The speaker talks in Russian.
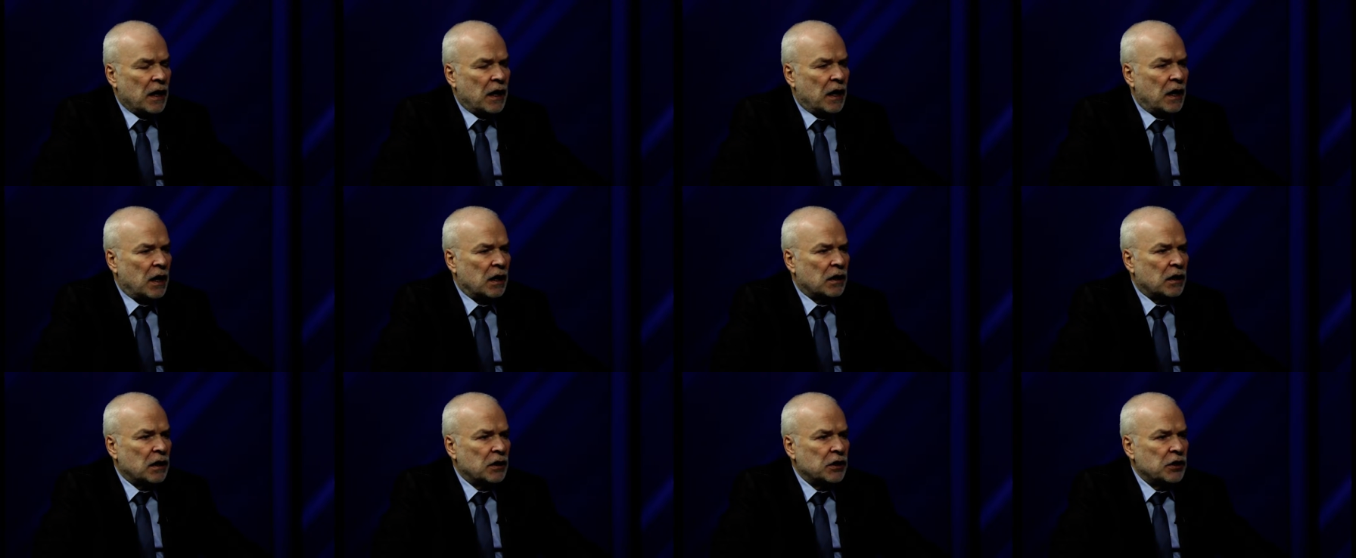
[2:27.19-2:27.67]

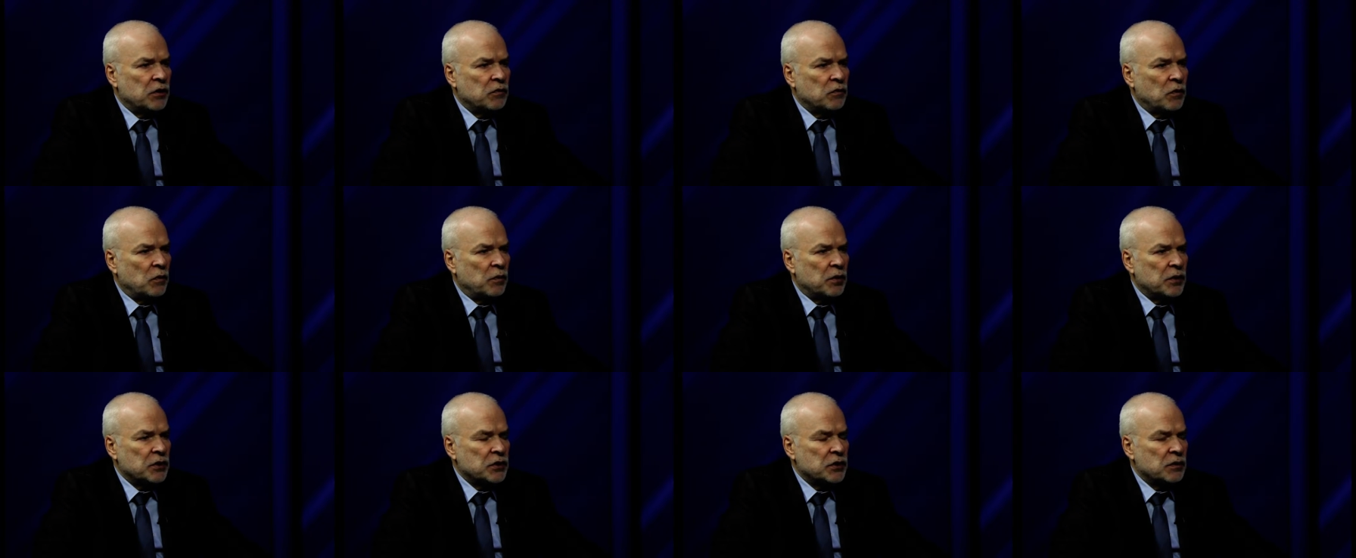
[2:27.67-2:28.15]
А
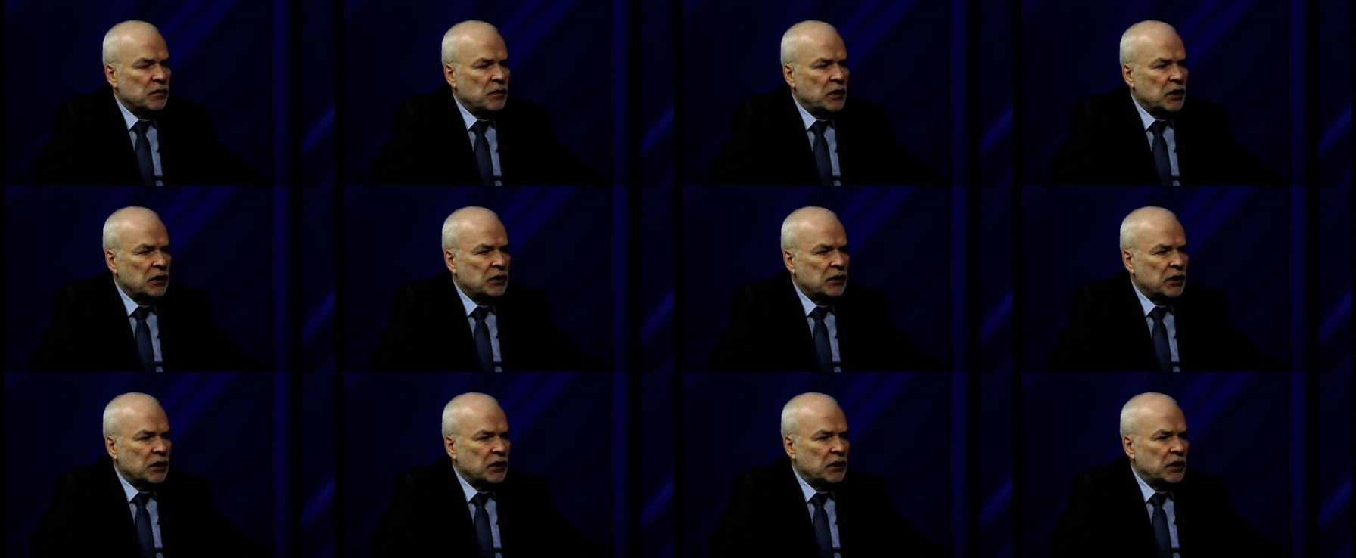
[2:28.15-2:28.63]
каким образом
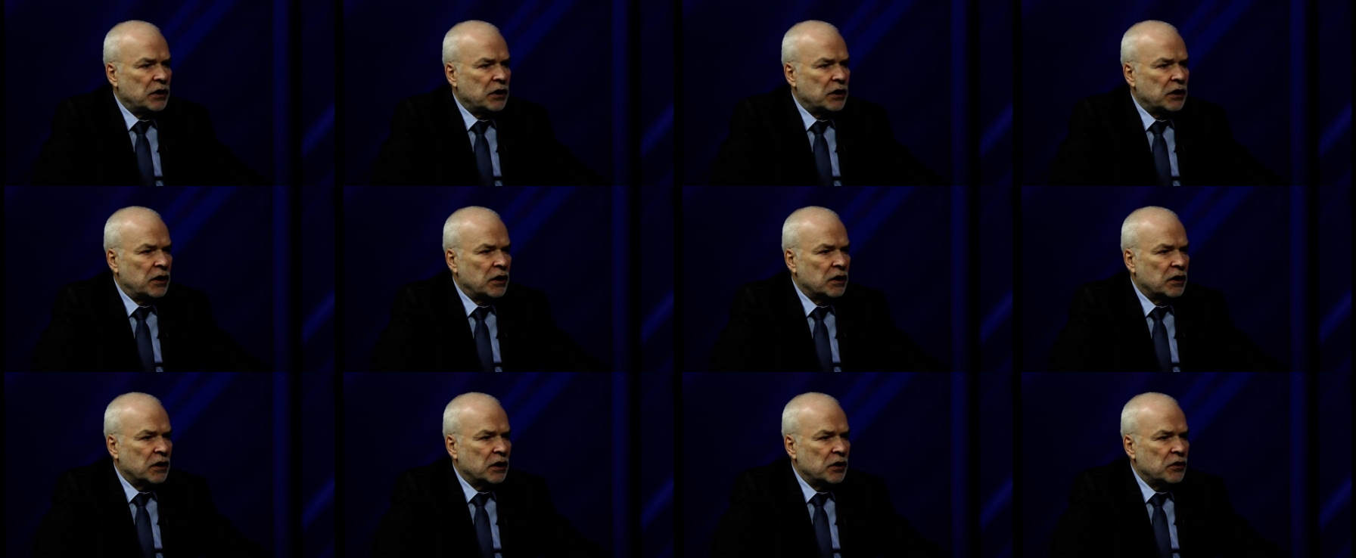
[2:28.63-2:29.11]

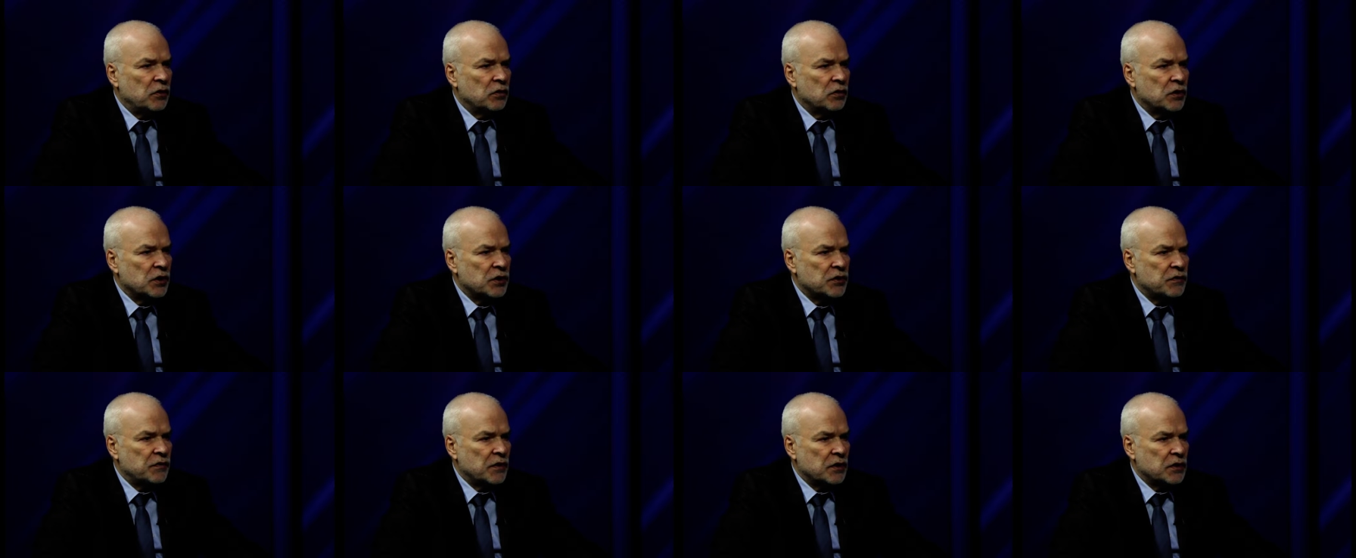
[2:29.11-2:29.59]
электроэнергия
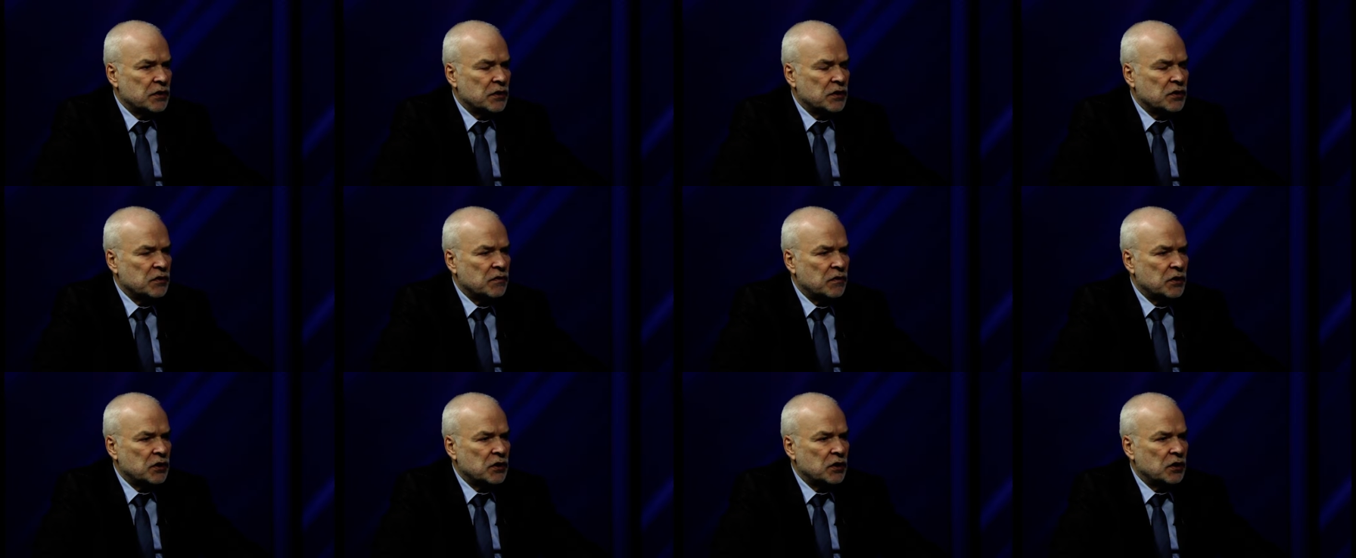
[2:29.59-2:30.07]
района связана
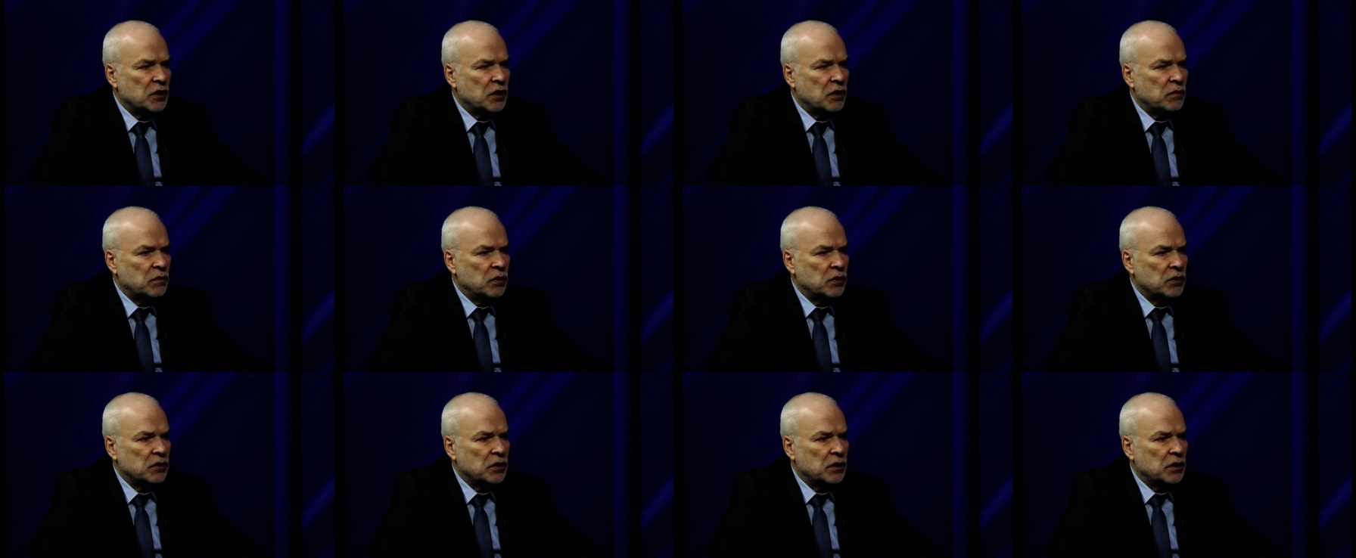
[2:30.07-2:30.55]
с вашей
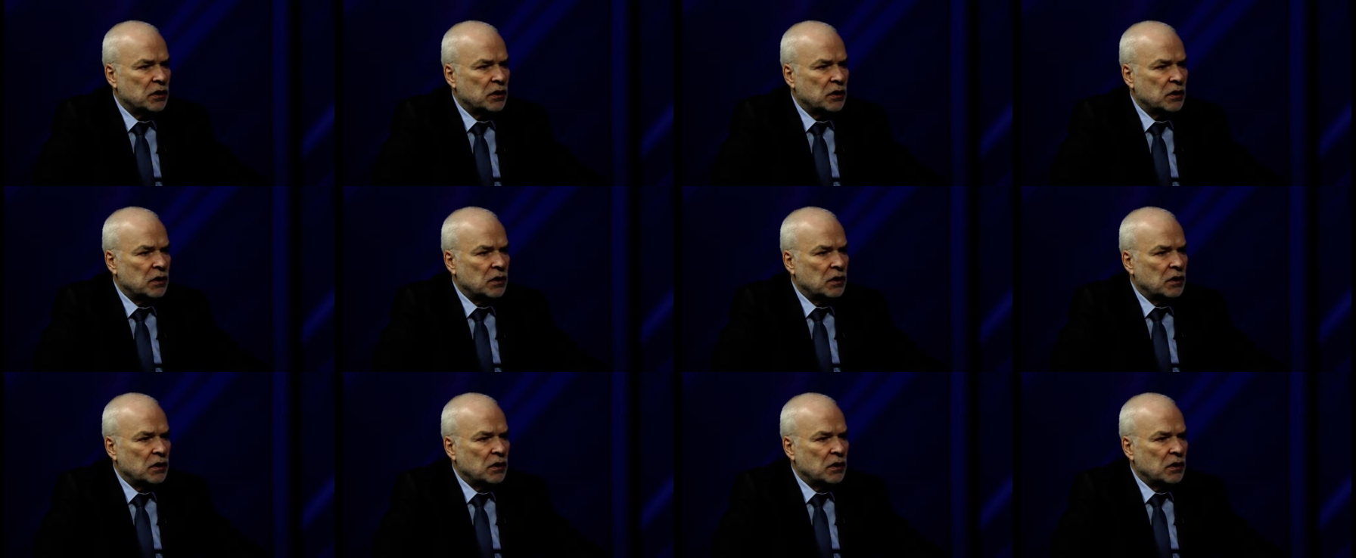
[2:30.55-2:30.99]
работой?